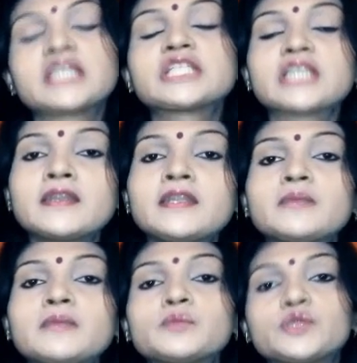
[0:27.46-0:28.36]

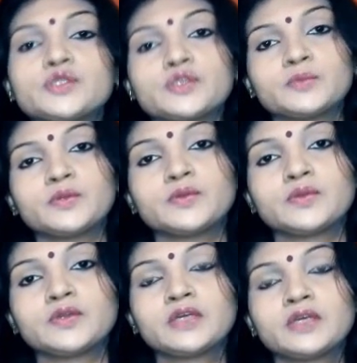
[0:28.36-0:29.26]
শারীরিক পরিশ্রম
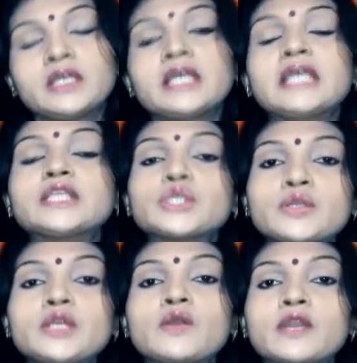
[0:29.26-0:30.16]
করুন এতে
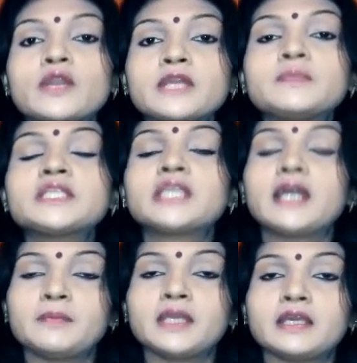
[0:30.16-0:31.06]
শরীর অনেক বেশি
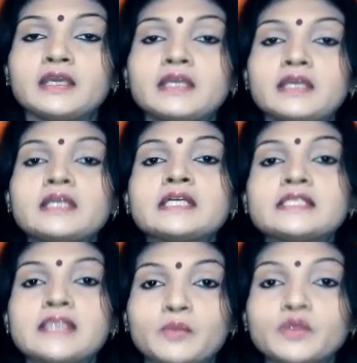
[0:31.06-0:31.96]
ঘামে
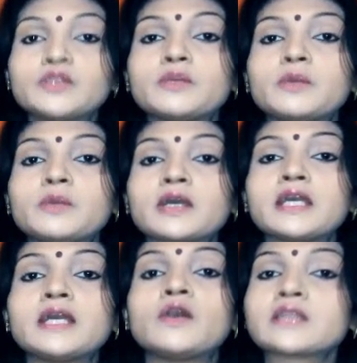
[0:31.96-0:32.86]
যা
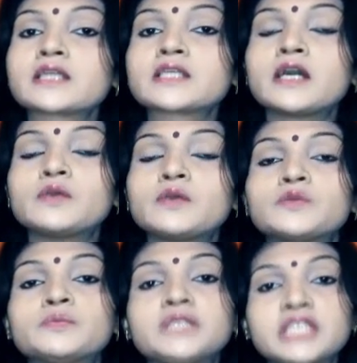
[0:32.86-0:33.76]
প্রকৃতপক্ষে হতাশা ও
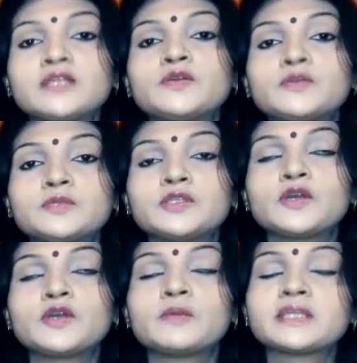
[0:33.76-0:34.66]
বিষাদের
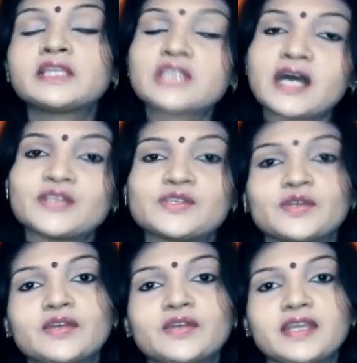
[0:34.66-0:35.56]
অনুভূতি কমাতে সাহায্য
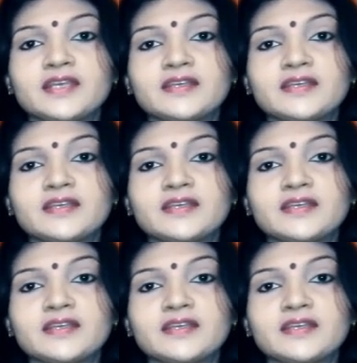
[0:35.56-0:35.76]
করে